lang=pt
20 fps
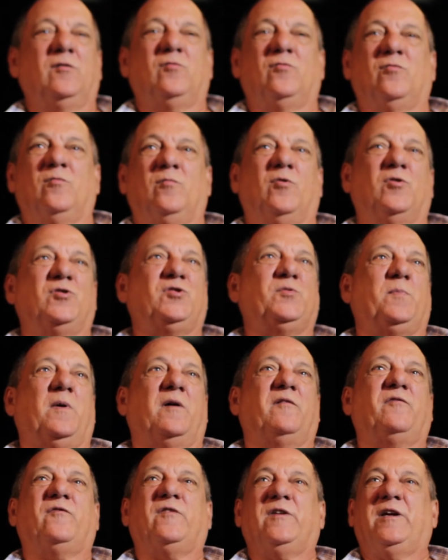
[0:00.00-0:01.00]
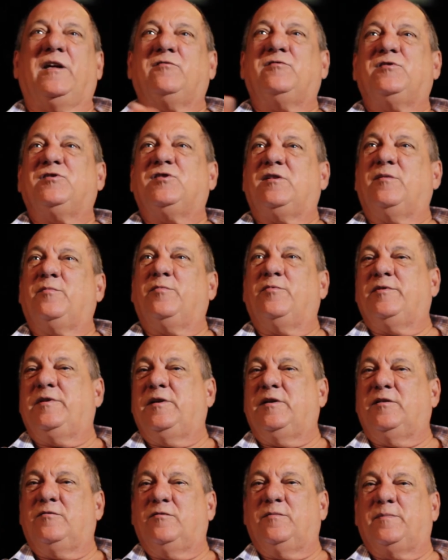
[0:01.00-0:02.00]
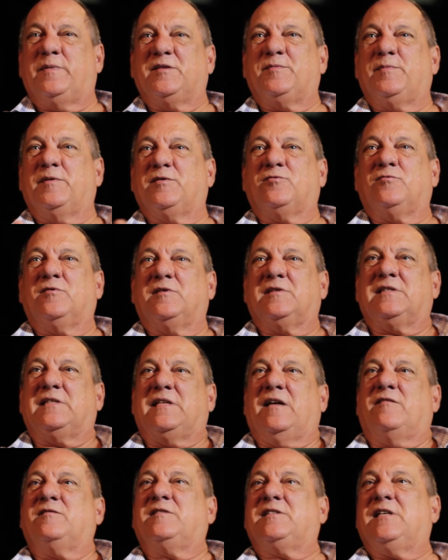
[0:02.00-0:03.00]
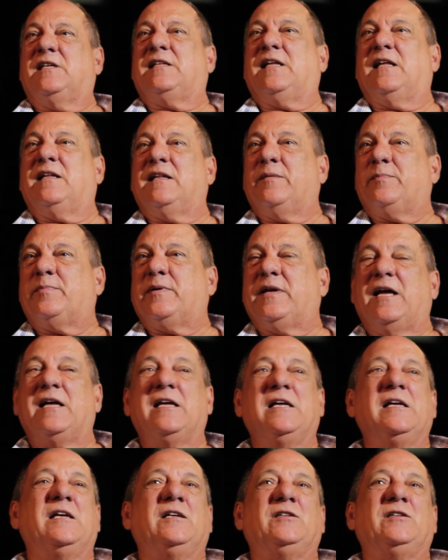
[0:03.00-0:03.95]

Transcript: com um monte de panfleto distribuindo para as pessoas que estavam sentadas na praia,